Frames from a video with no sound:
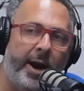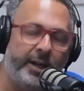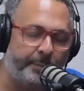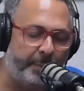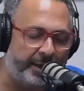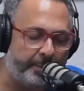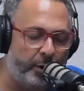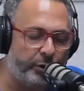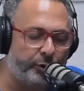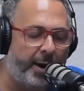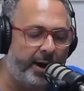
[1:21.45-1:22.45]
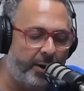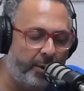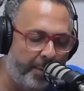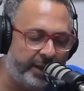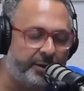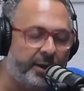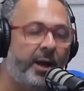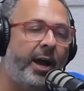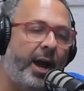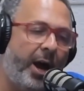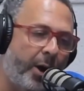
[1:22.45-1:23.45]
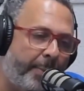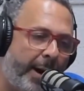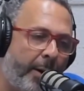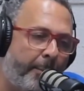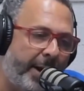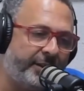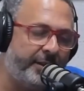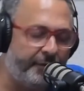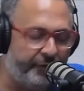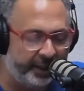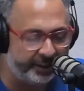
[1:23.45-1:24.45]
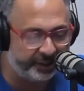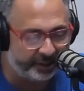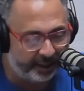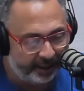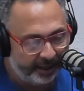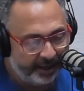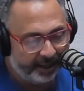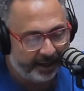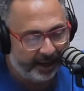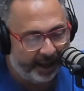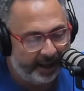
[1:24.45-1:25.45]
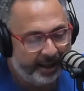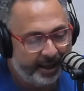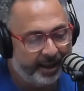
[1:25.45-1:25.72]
mais zen, os mais, é o, mais é. é o, o, pacifista, é. né?